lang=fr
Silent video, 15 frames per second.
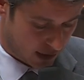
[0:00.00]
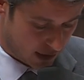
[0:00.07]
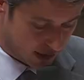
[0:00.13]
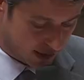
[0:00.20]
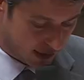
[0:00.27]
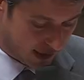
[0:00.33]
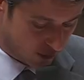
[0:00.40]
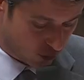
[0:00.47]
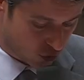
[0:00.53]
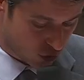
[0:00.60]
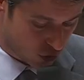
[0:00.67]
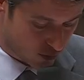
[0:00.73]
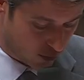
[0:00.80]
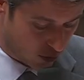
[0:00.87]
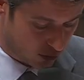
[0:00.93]
les délais de
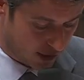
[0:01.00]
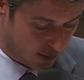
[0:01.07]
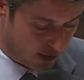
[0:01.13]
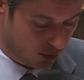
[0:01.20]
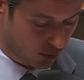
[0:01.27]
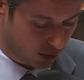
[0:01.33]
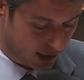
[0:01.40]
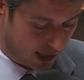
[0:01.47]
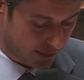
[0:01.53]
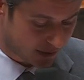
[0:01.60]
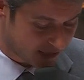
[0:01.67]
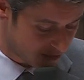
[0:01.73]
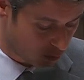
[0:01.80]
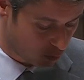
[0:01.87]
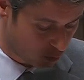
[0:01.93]
jugement, d'améliorer la
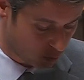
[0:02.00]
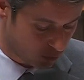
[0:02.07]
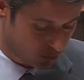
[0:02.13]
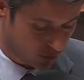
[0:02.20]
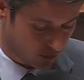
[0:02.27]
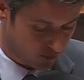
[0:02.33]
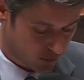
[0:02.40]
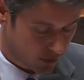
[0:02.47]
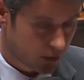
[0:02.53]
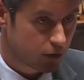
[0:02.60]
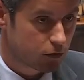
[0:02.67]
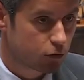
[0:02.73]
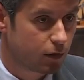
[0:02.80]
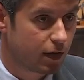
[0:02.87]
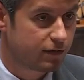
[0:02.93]
prise en compte
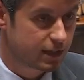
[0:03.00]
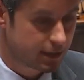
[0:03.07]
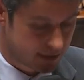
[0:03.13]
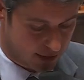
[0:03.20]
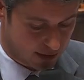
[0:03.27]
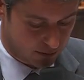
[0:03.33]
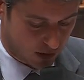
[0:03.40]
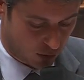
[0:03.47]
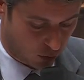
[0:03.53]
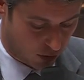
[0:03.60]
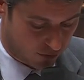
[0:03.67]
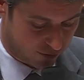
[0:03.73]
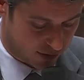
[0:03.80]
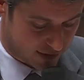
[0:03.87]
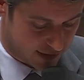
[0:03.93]
de la victime et de
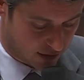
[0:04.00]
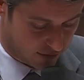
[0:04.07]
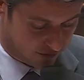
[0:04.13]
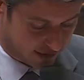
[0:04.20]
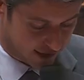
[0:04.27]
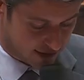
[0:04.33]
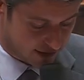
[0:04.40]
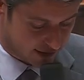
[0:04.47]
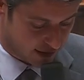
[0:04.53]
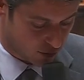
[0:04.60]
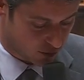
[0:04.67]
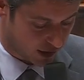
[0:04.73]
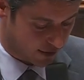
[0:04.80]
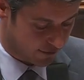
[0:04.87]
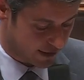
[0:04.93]
renforcer l'efficacité
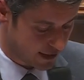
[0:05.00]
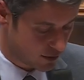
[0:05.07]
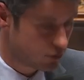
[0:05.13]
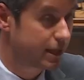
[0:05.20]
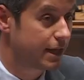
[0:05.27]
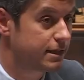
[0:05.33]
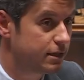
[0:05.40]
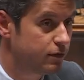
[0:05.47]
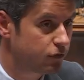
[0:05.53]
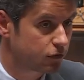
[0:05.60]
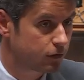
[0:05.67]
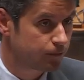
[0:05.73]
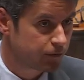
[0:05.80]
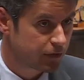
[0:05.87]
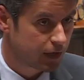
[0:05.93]
du travail éducatif
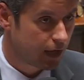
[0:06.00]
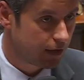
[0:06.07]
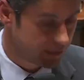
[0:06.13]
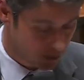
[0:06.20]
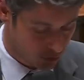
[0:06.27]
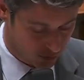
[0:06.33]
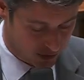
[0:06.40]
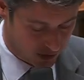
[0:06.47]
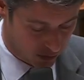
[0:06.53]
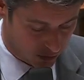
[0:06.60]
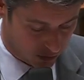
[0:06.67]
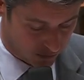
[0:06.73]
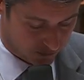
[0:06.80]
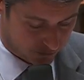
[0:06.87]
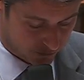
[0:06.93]
avec le
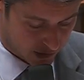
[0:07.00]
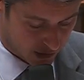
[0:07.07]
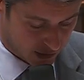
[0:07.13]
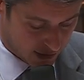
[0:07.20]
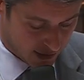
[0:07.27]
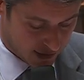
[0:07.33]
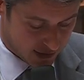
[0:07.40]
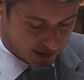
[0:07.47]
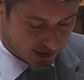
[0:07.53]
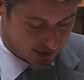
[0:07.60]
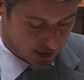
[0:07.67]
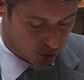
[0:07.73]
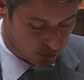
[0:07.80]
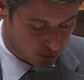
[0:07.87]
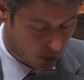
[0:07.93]
mineur.
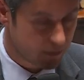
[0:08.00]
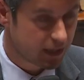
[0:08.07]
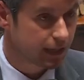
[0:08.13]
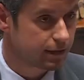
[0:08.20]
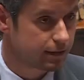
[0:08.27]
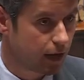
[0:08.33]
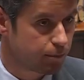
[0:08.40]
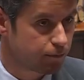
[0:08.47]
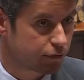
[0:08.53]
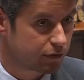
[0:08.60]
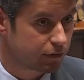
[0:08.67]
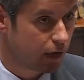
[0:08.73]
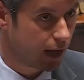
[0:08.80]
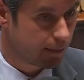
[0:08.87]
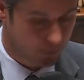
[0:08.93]
C'était une première étape
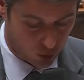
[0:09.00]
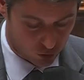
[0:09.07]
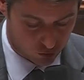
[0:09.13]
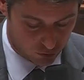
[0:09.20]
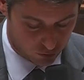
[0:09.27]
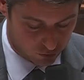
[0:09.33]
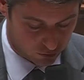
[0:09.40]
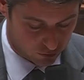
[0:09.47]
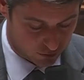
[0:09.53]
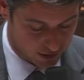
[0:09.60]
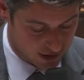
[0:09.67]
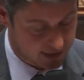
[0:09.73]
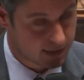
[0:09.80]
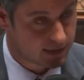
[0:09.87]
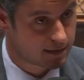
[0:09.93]
importante,
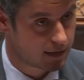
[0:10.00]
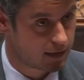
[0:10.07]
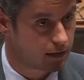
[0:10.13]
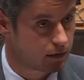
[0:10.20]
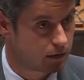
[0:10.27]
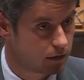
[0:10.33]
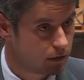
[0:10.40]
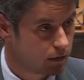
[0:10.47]
nécessaire,